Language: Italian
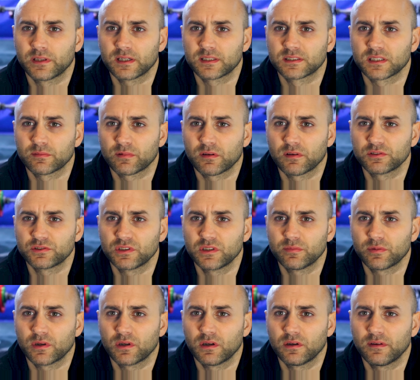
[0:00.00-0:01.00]
Terza prova ci
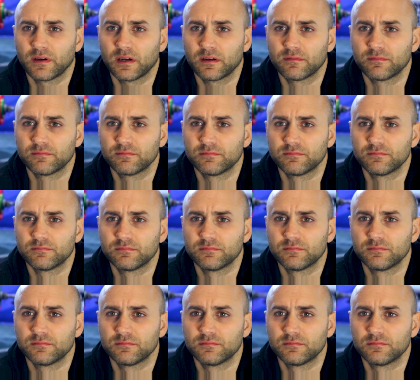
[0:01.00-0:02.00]
riprova,
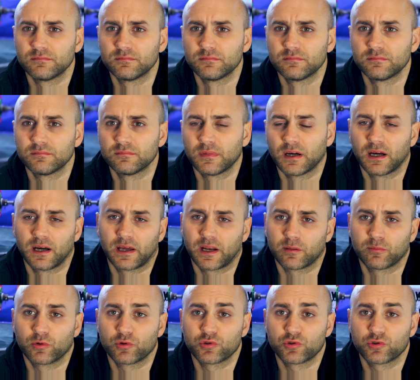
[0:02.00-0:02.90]
ma ah, era